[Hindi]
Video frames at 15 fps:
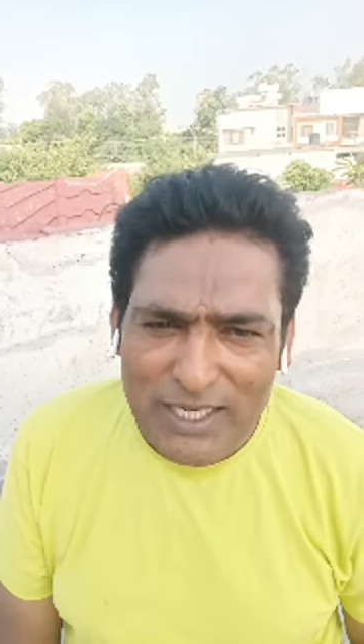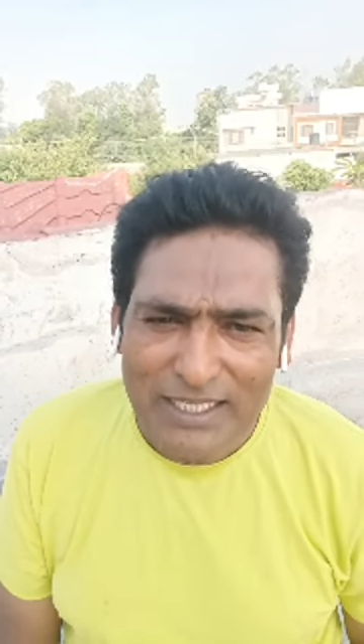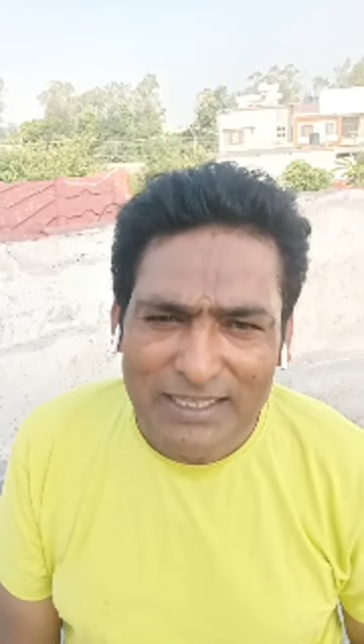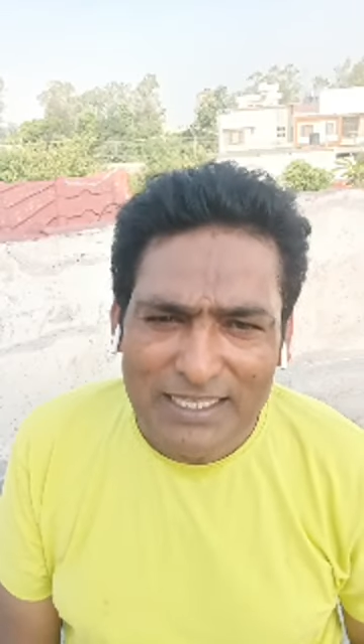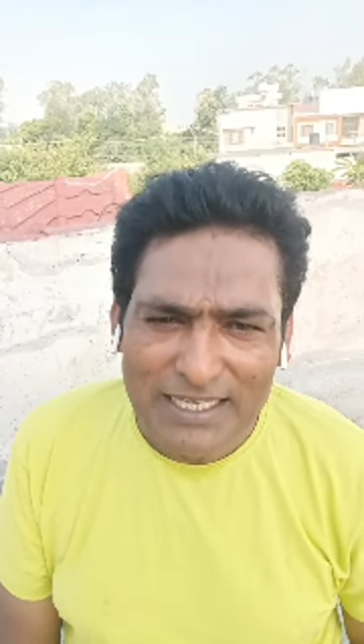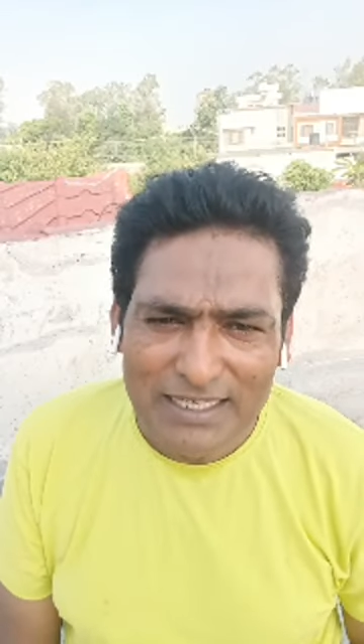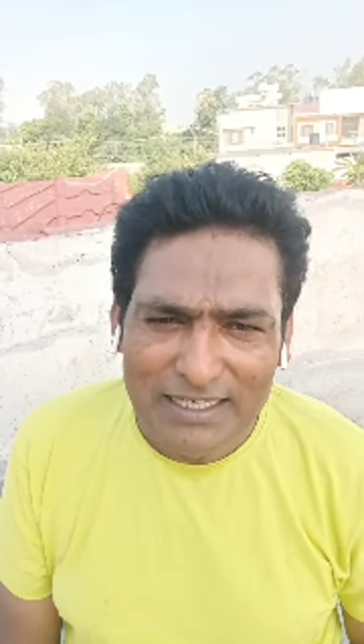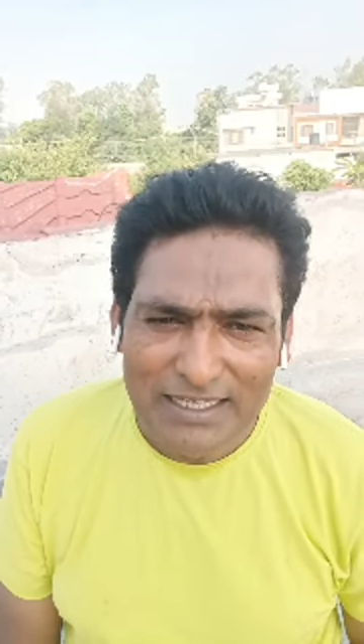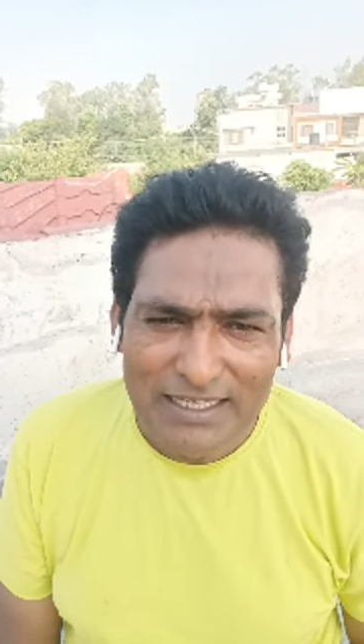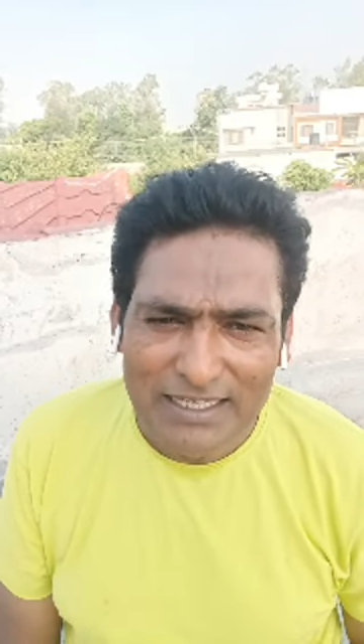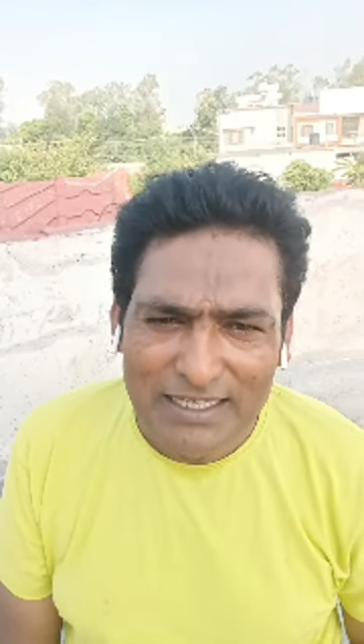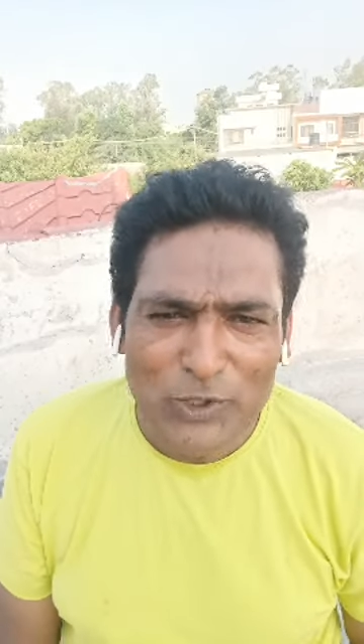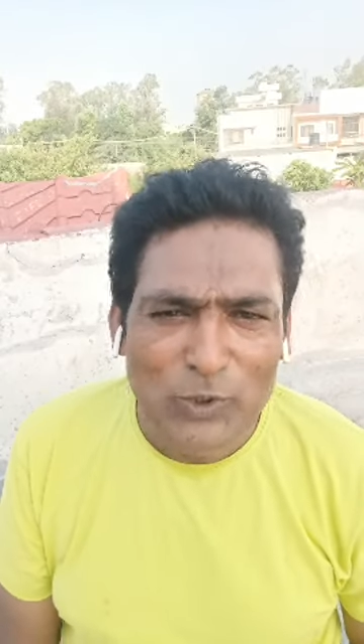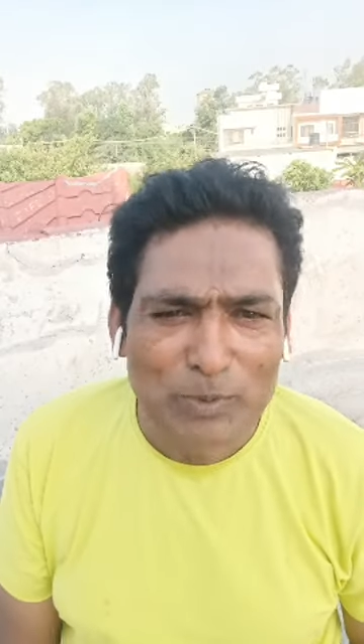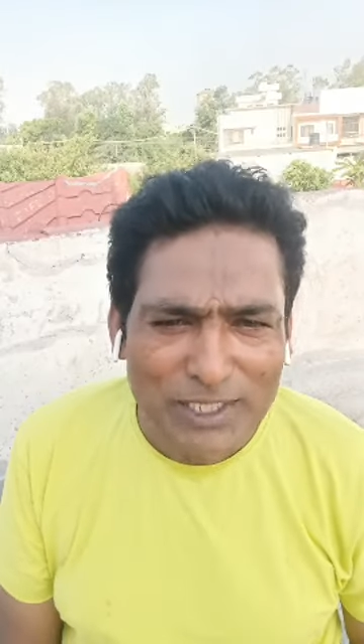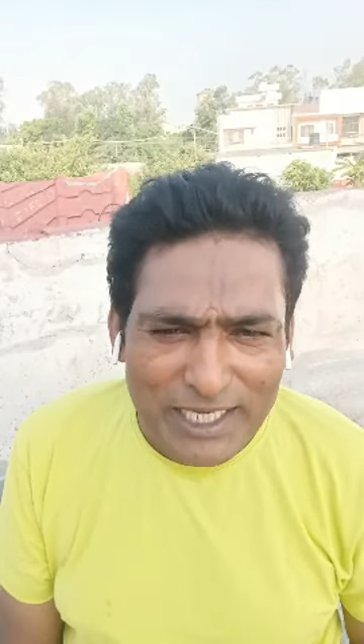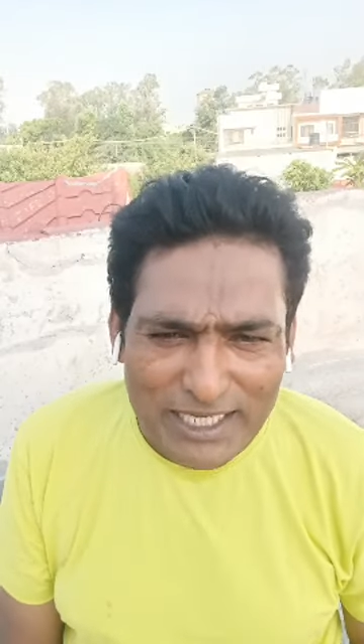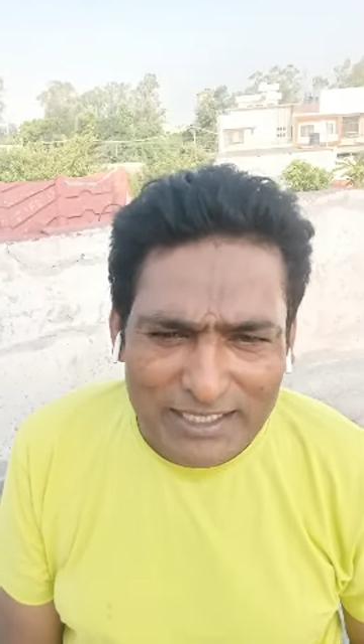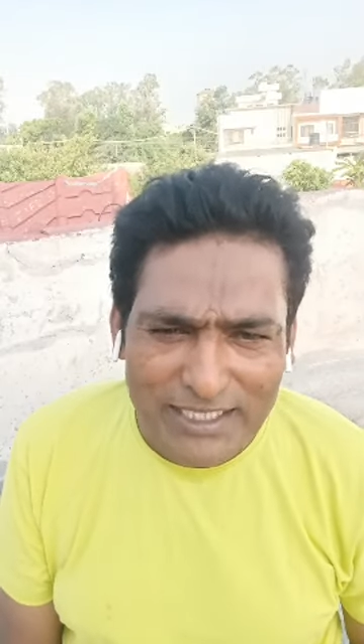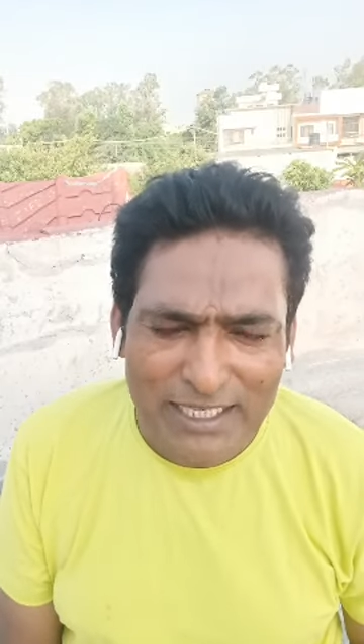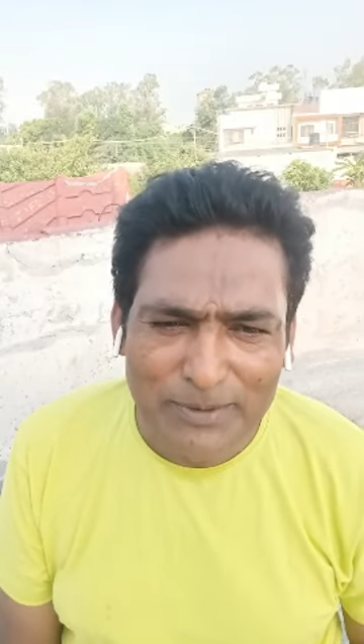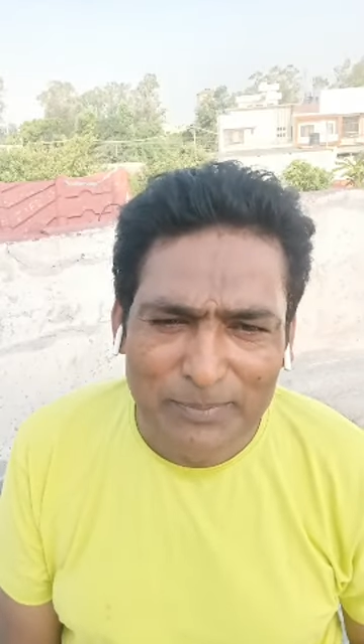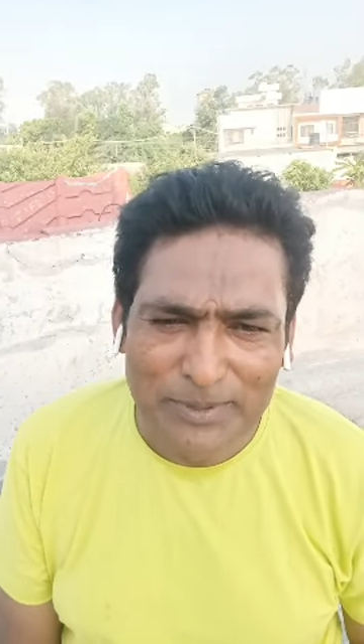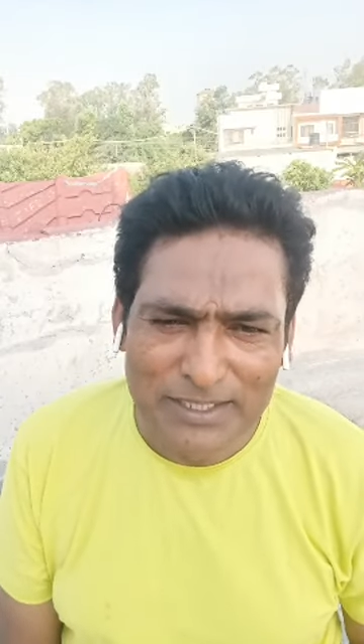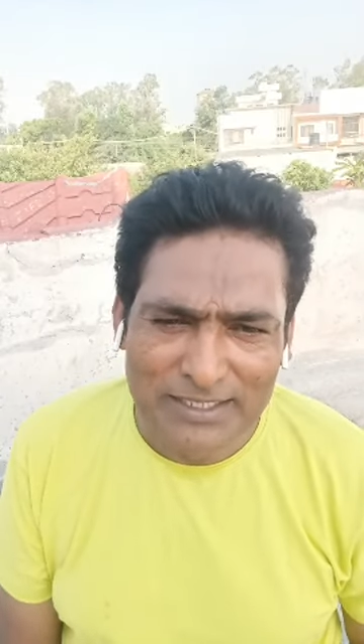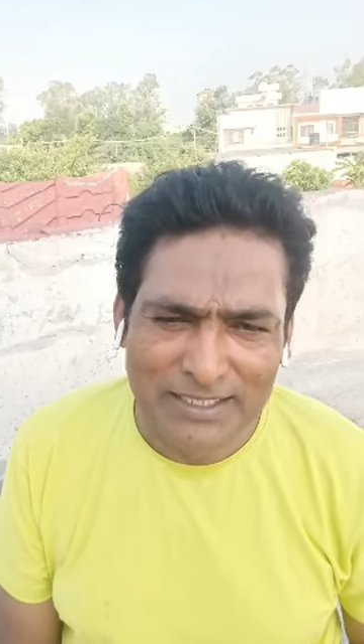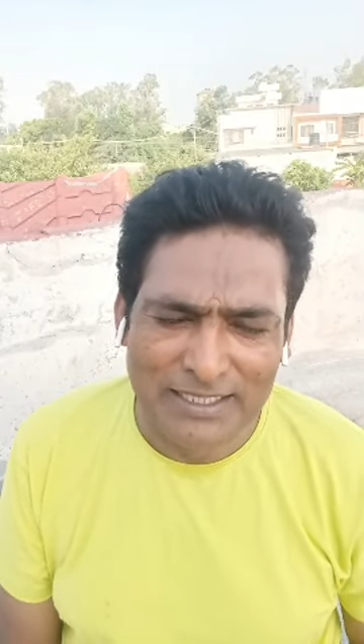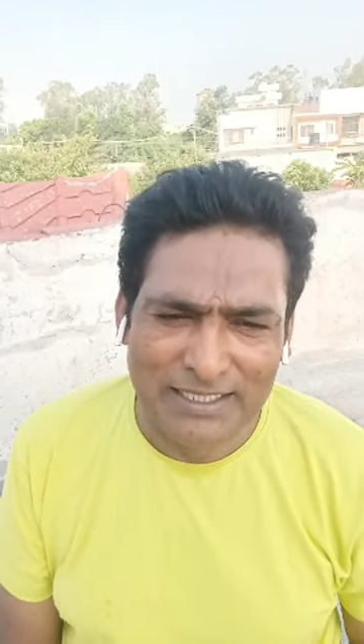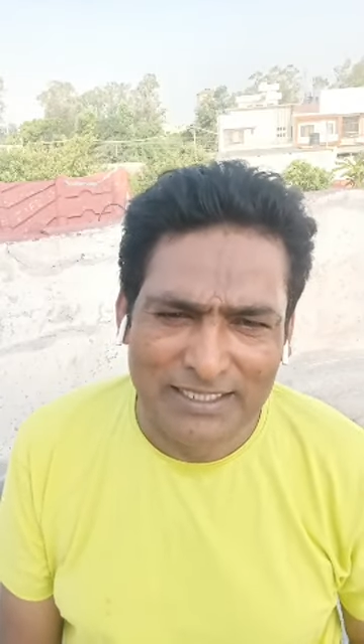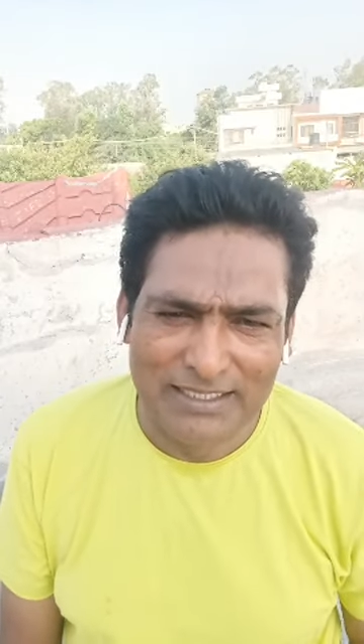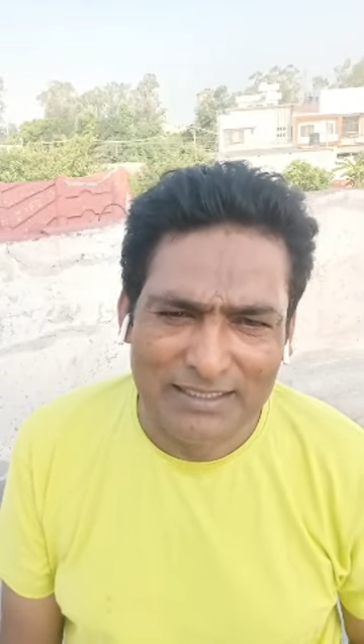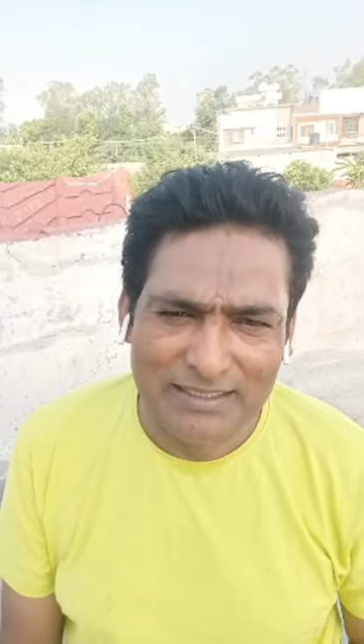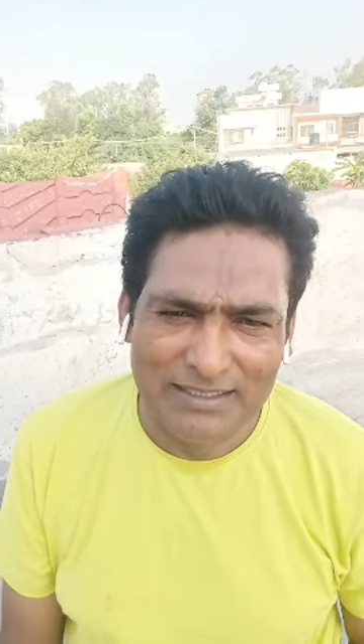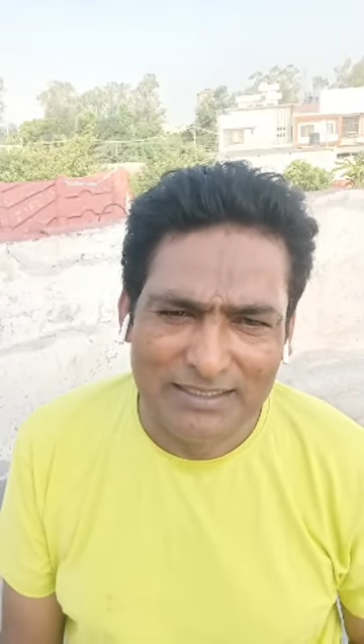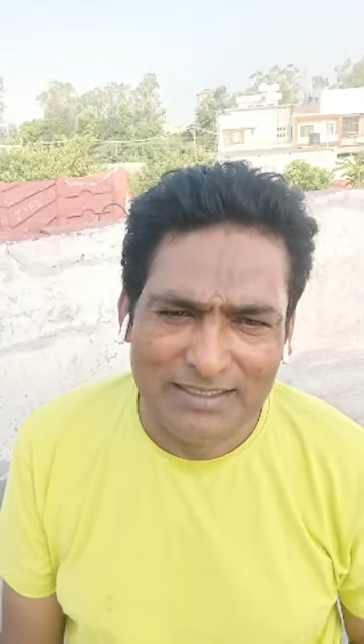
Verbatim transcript: जो कहते हैं ना ये रोमन कैथोलिक प्रथा है